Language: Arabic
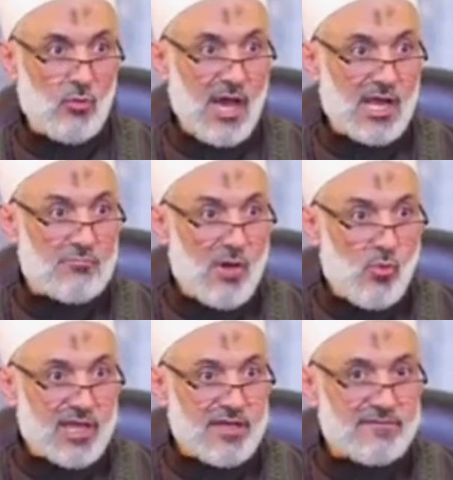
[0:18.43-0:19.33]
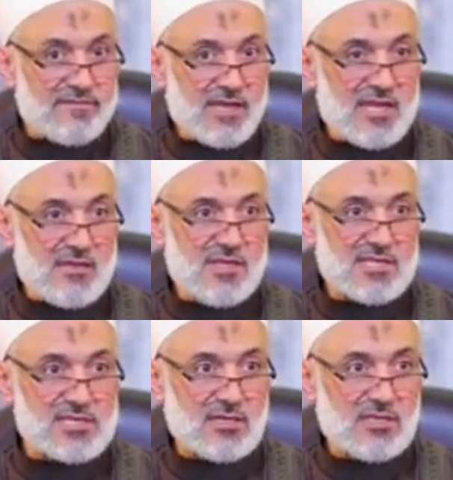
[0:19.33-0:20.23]
وعن موقف
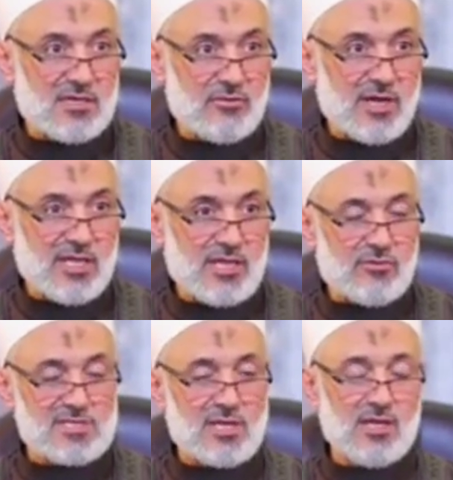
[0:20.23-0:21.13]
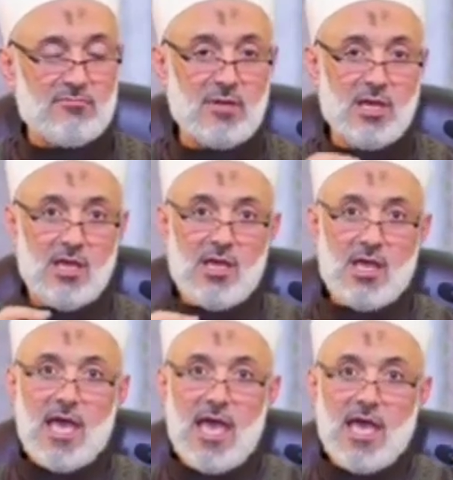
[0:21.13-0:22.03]
النبي صلى الله عليه وسلم
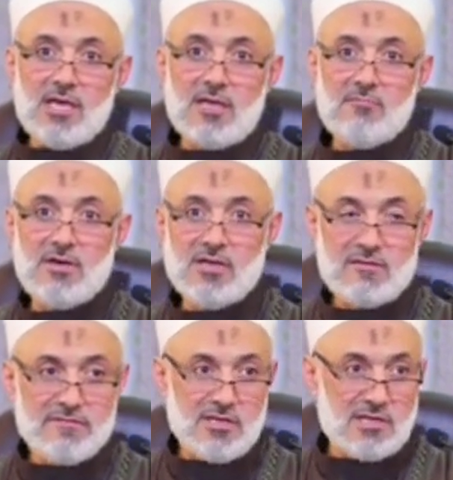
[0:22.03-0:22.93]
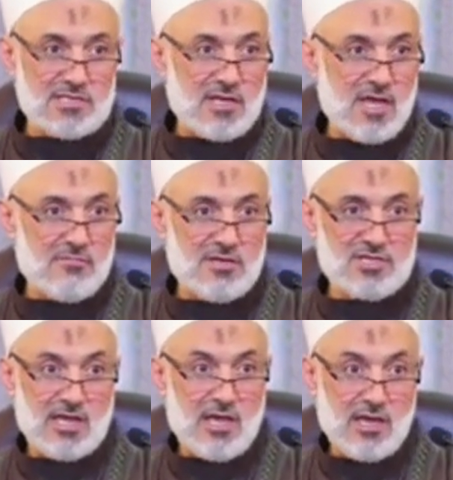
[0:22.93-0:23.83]
أخبر فيه الصحابة
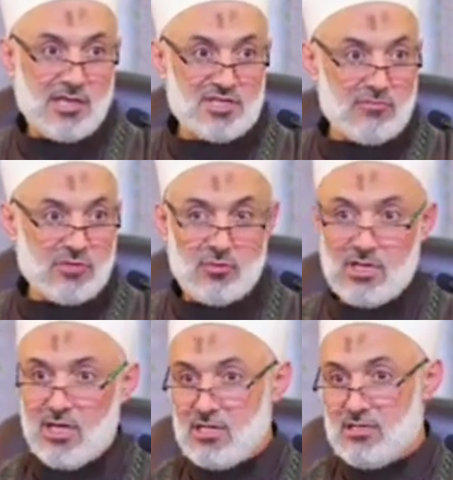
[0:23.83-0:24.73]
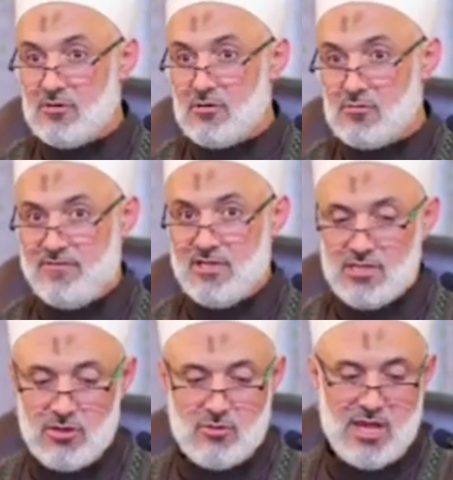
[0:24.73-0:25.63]
شيئا عجيبا والله هذا أمر
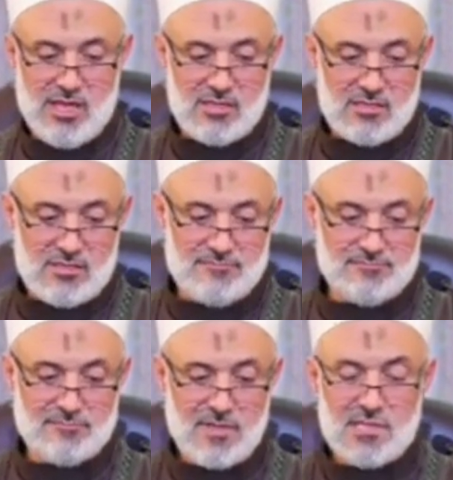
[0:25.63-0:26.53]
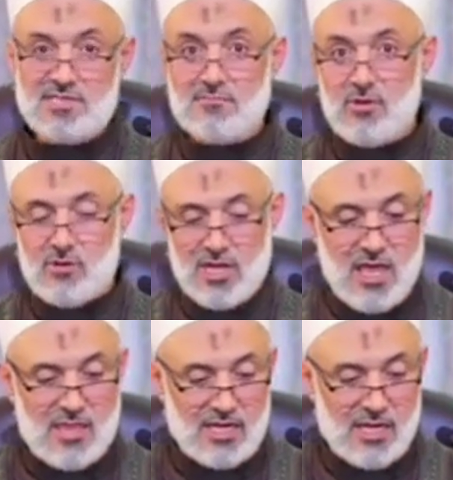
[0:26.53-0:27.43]
بفيدنا كلياتنا اسمعوا إلى
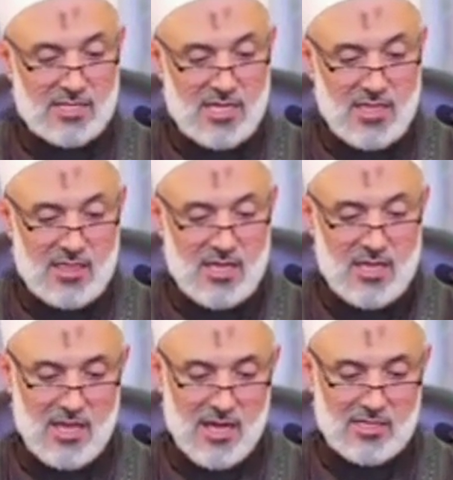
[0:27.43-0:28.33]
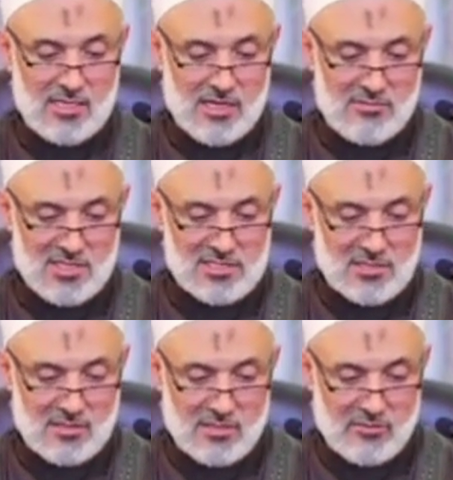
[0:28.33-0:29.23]
هذا الحديث عن النبي
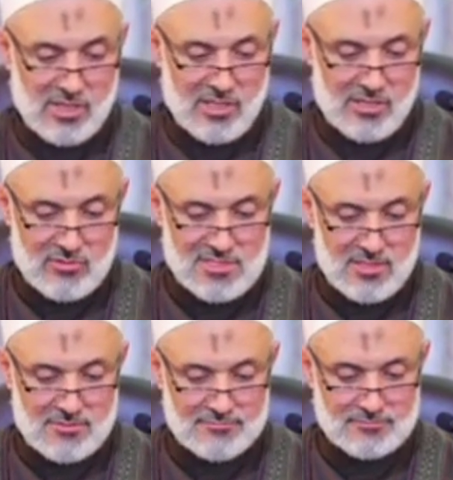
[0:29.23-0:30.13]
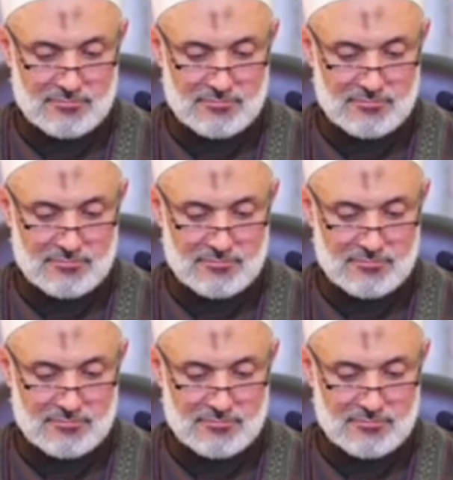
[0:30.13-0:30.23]
صلى الله عليه وسلم